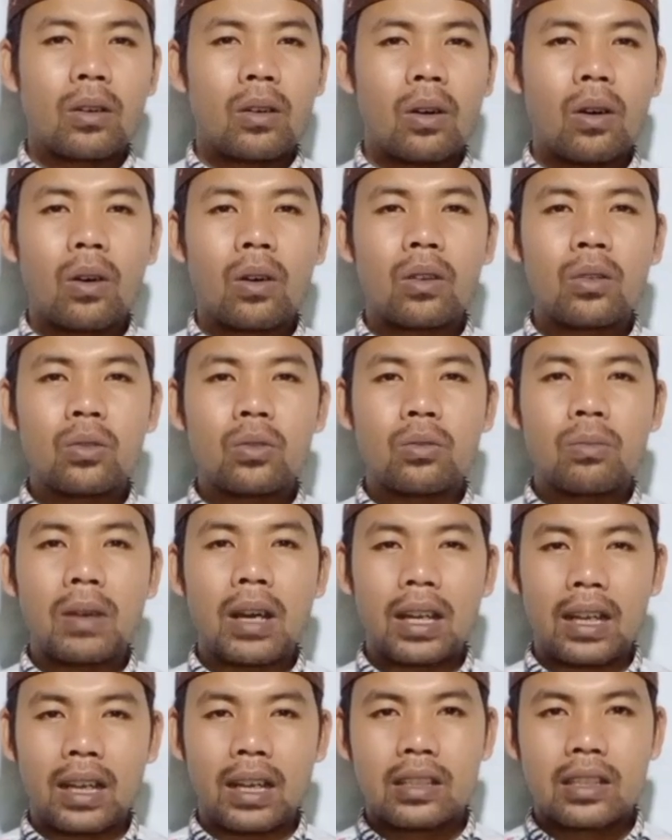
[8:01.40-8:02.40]
qalu
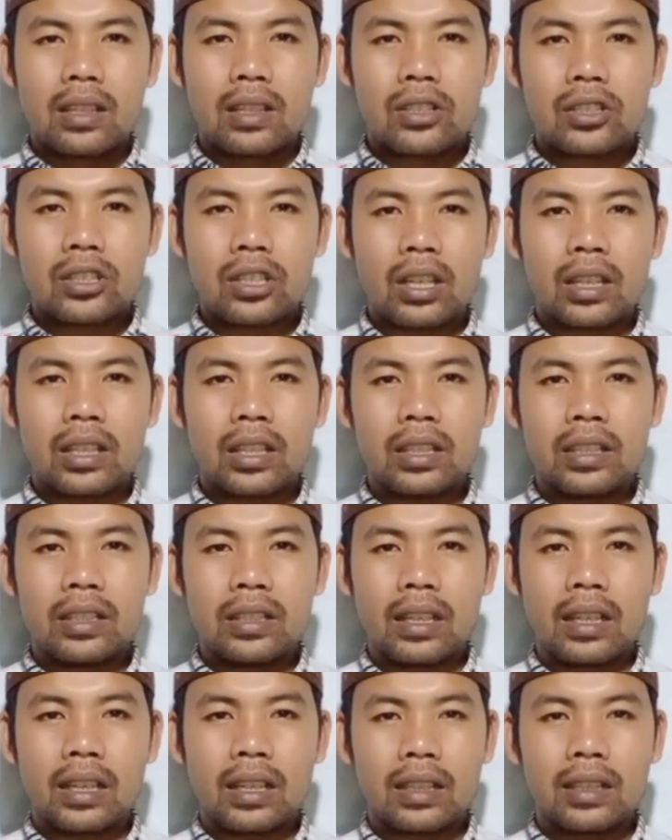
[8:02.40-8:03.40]
bala
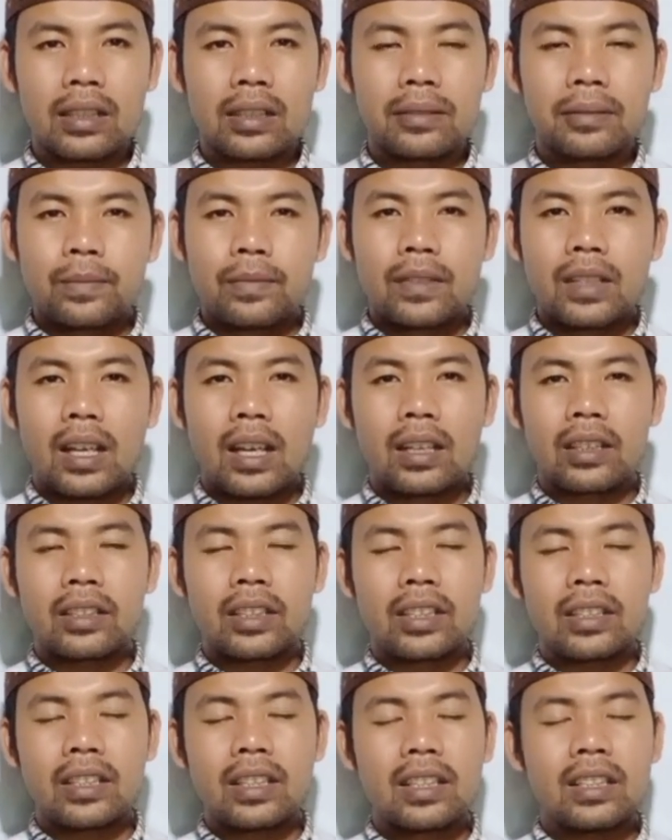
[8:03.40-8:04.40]
syahidna
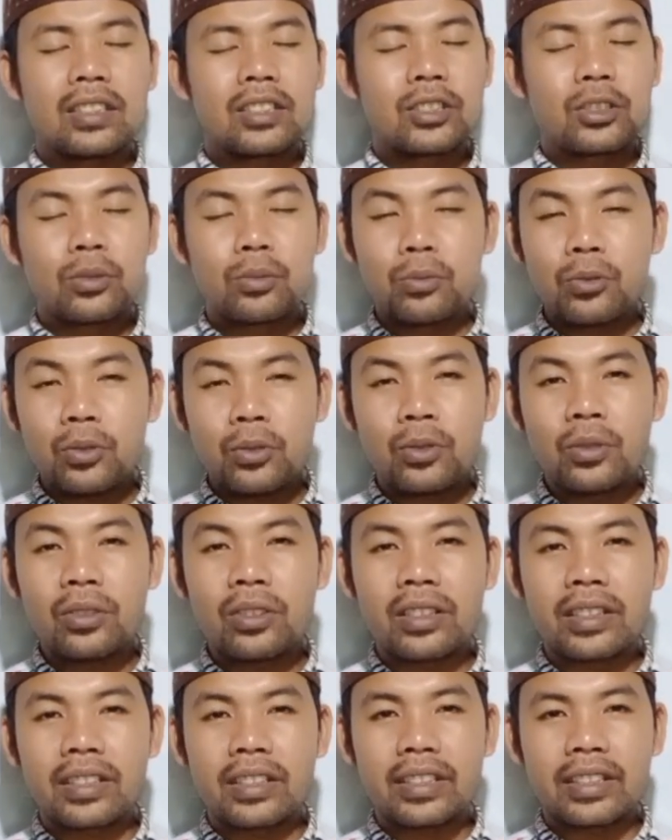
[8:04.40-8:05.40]
artinya
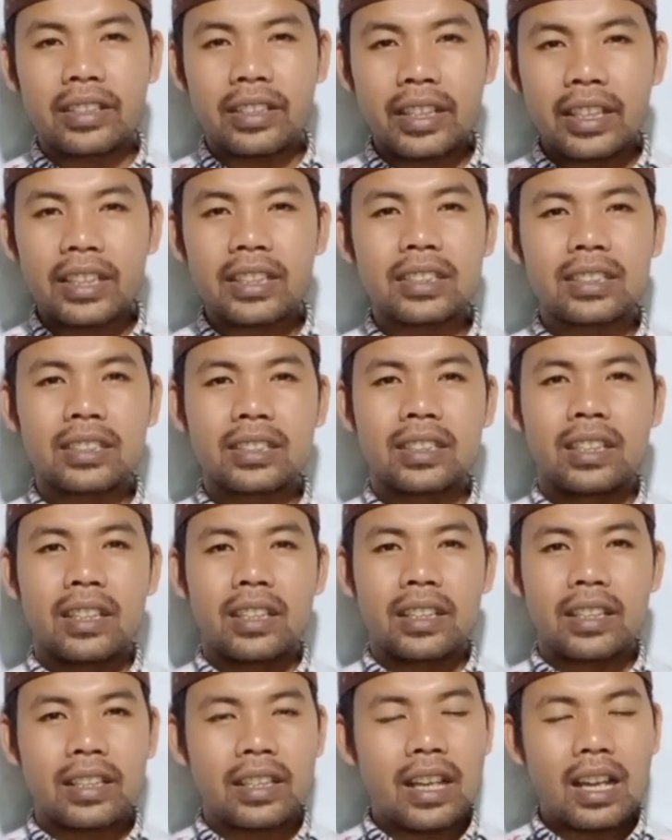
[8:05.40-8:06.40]
sumuhun yes
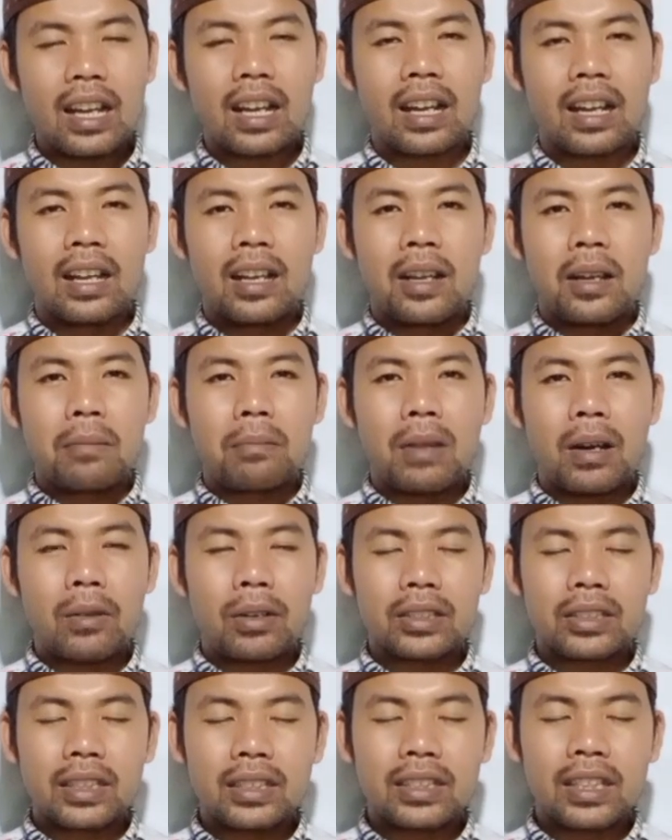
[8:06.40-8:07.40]
ya
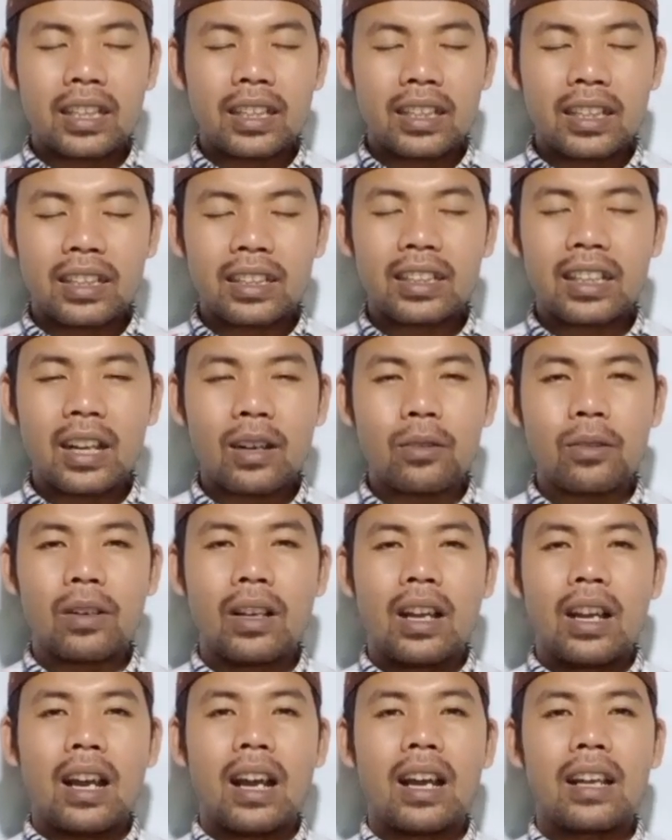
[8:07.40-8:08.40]
bahwasanya engkau
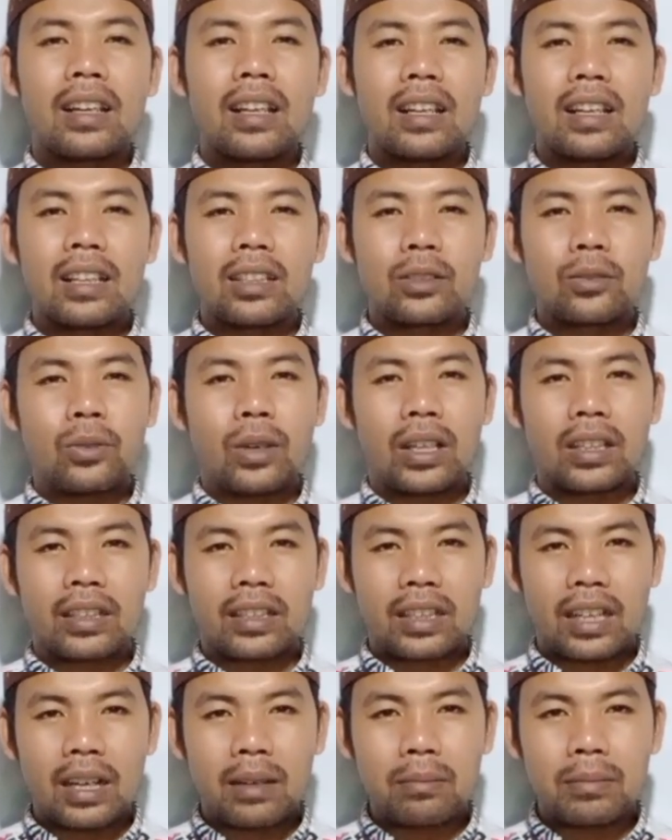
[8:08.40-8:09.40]
adalah Tuhan
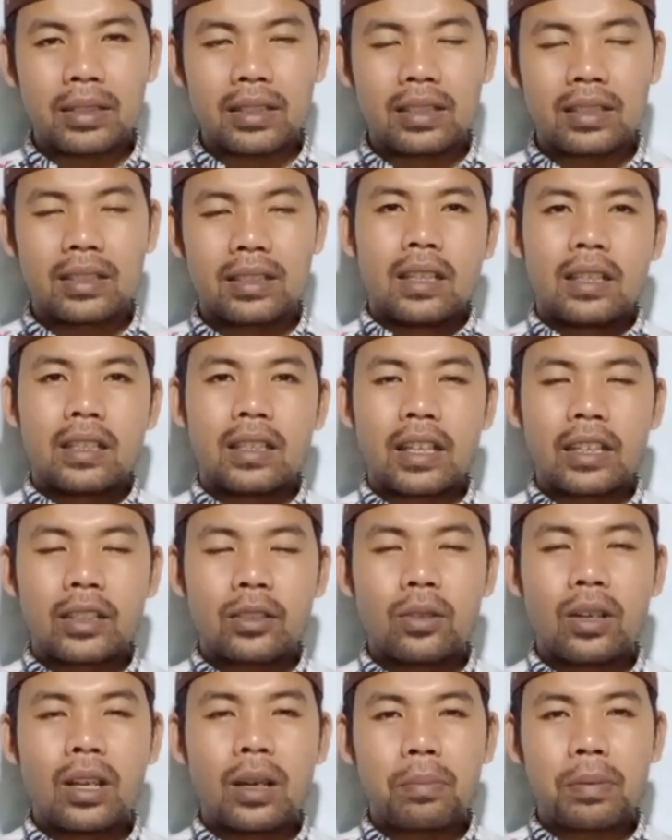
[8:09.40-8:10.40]
kami nah
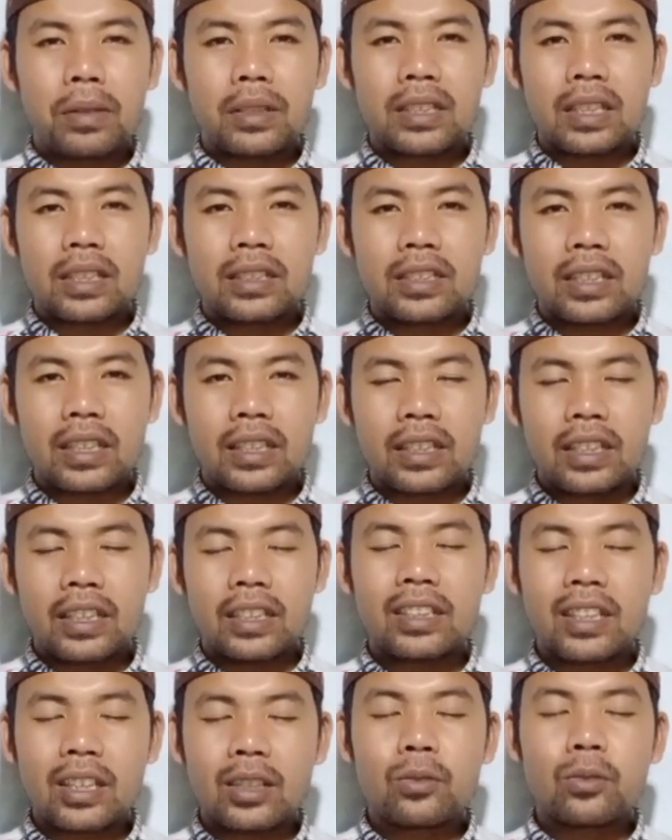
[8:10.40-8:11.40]
itulah perjanjian
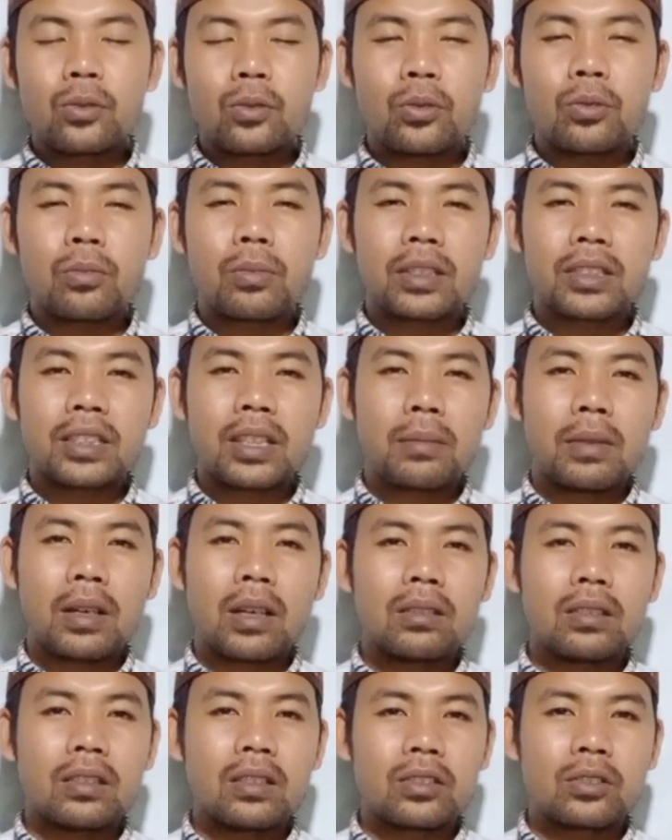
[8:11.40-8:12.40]
kita dulu bersama
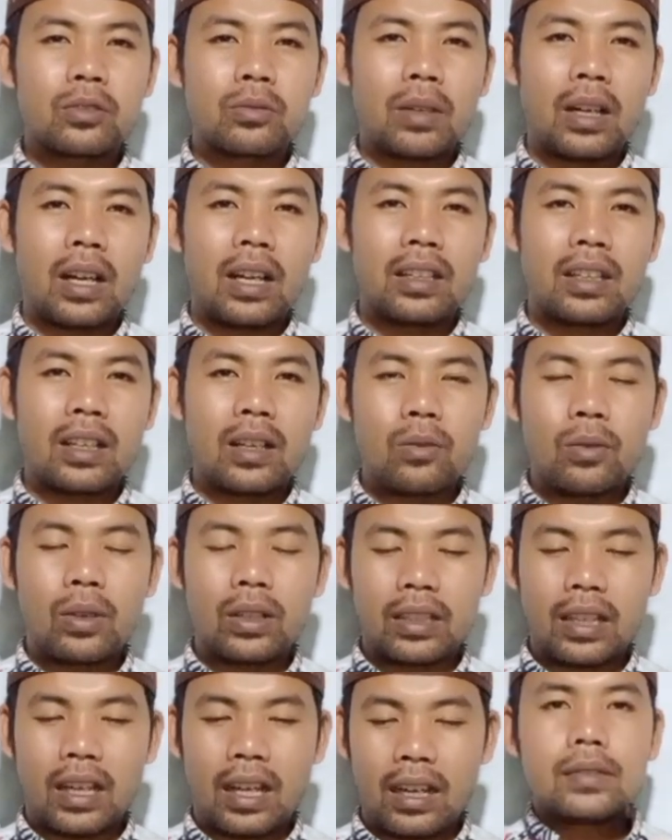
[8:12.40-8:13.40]
Allah Subhanahu wa
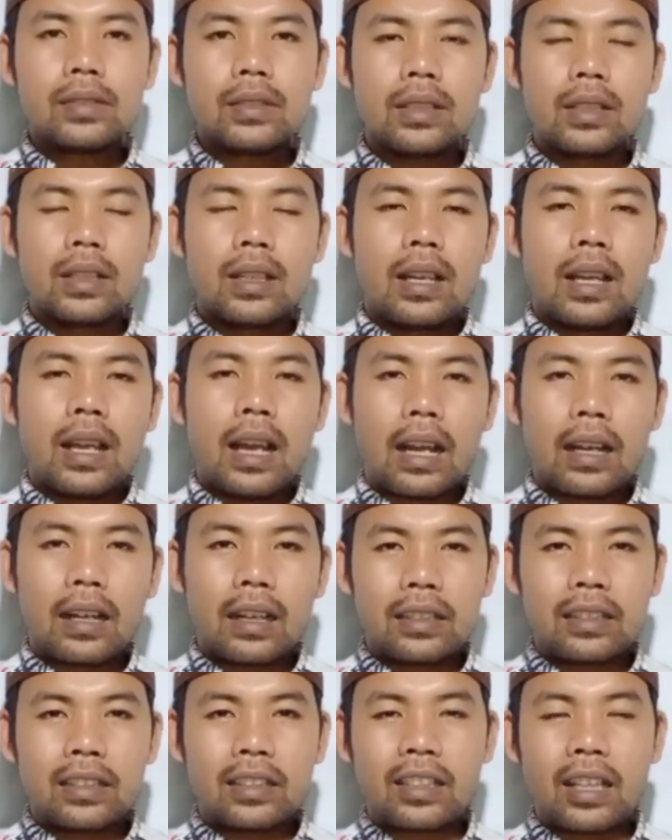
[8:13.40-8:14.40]
taala
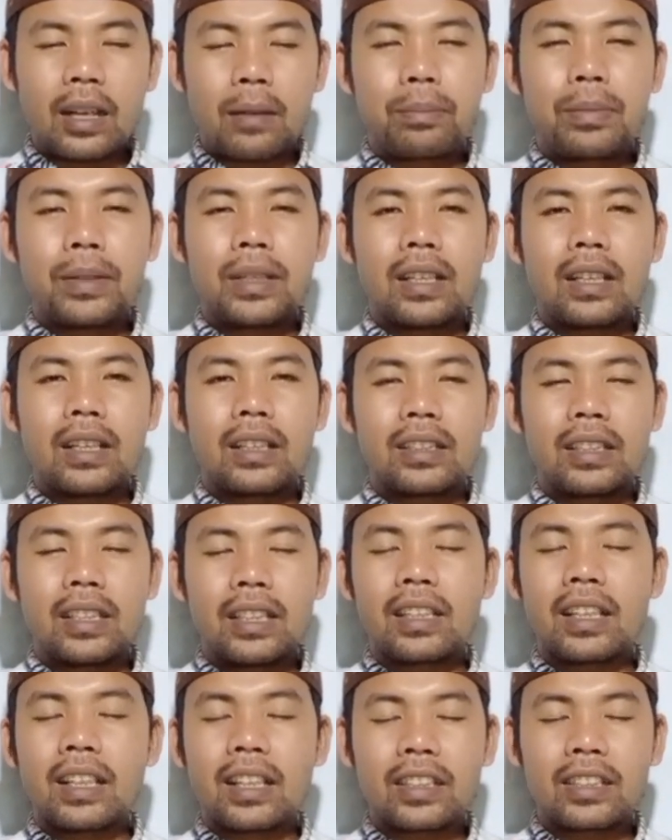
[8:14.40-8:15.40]
akan tetapi
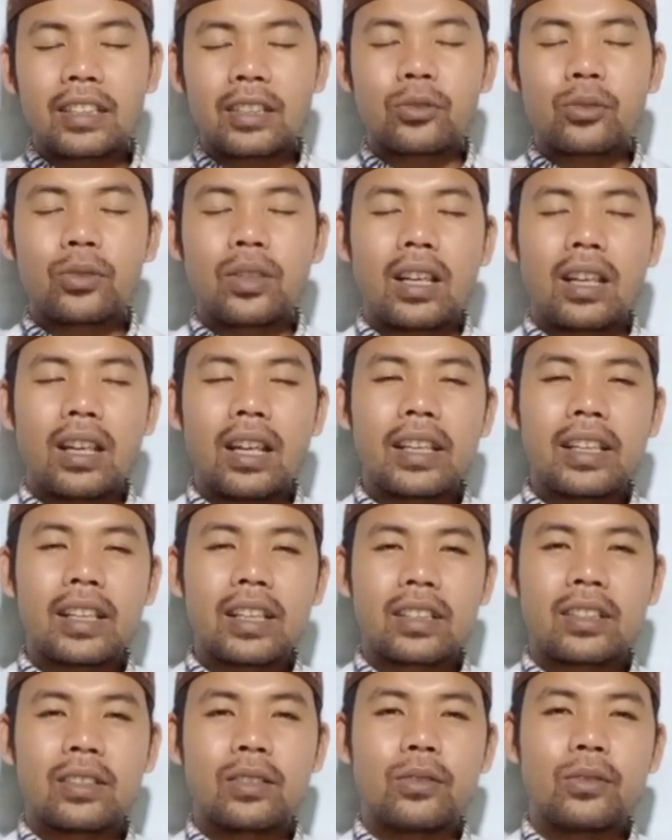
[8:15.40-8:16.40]
ketika kita sudah
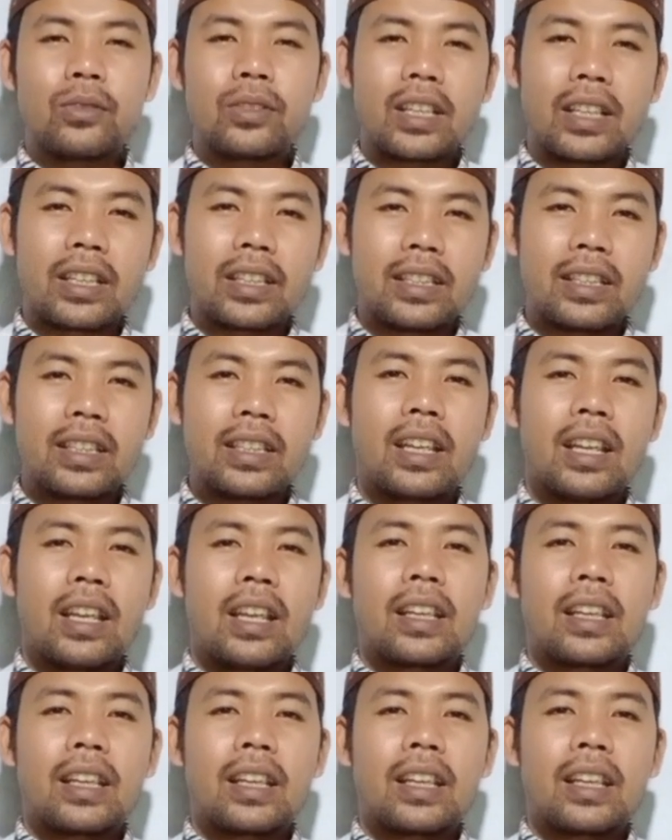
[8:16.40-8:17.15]
lahir ke dunia ini,